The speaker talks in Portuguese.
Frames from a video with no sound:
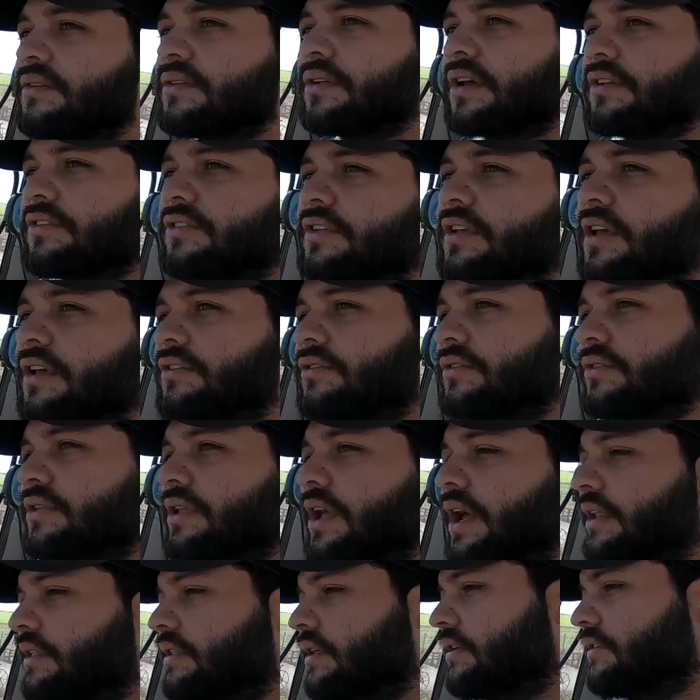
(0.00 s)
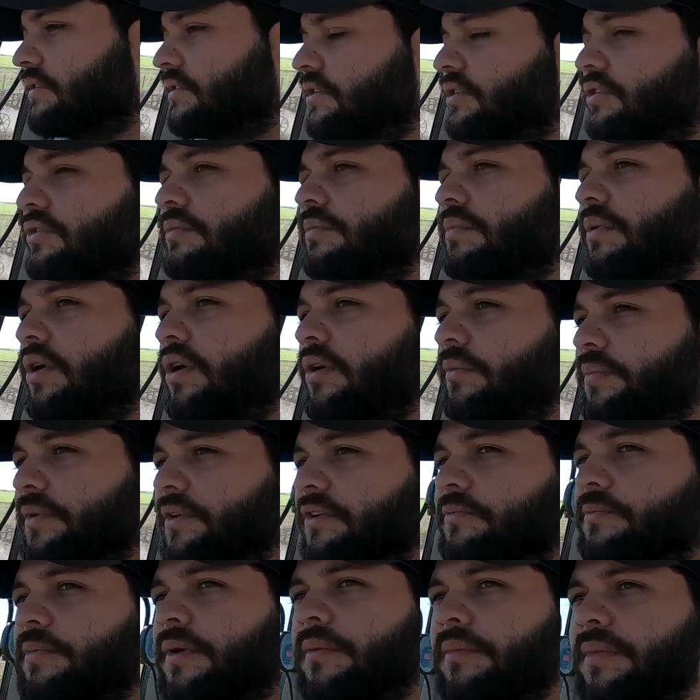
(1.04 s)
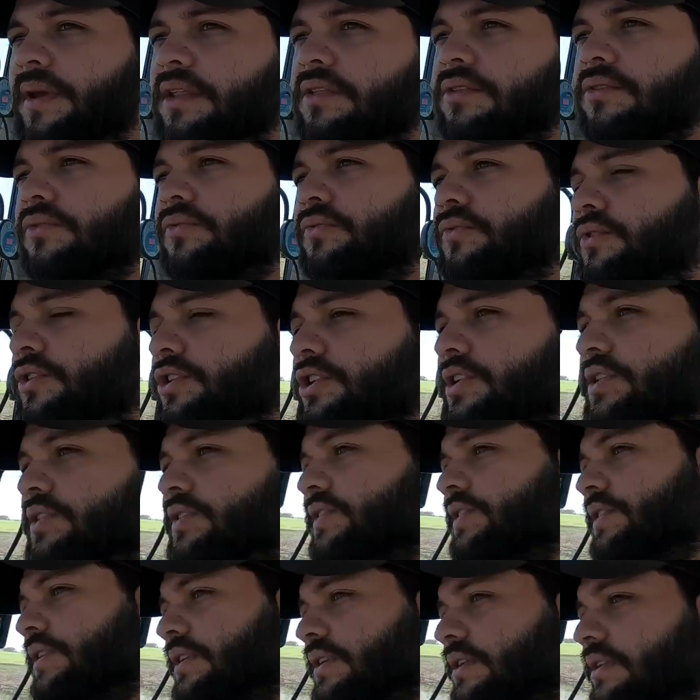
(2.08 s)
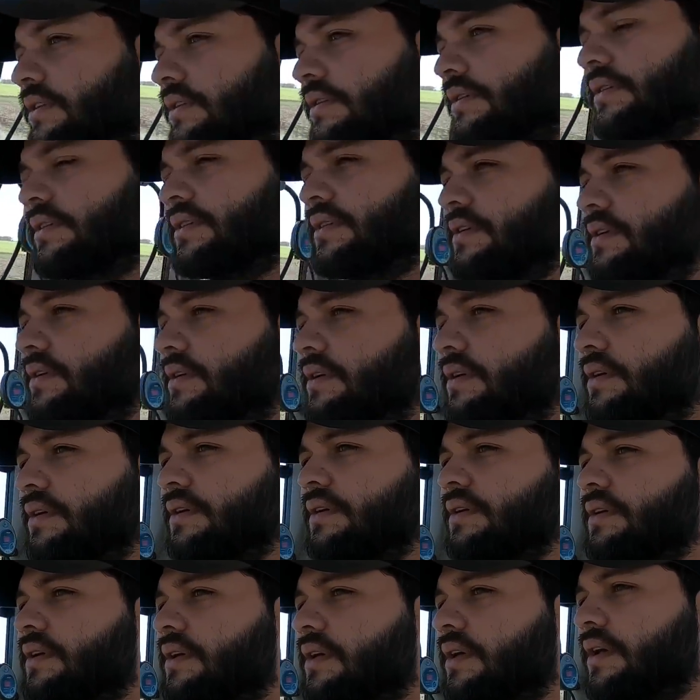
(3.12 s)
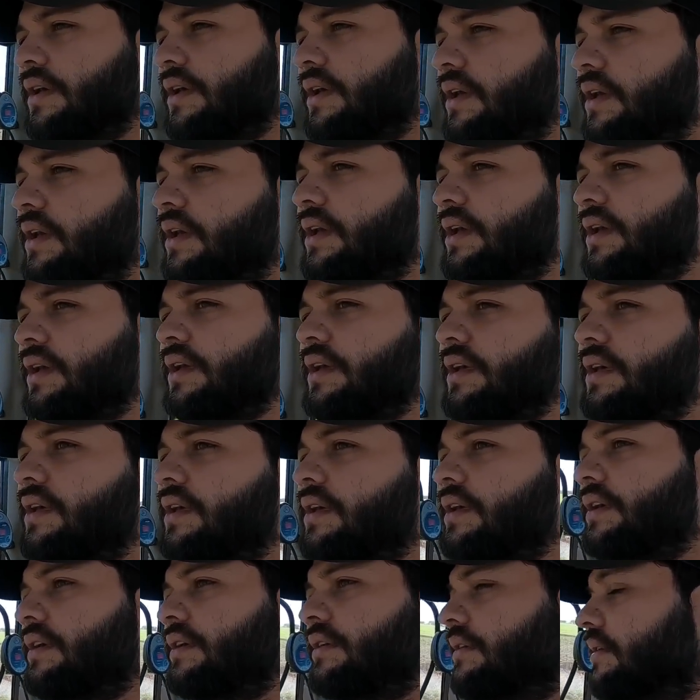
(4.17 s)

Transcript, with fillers: nossos resultados têm sido bons, principalmente no fungicida. É...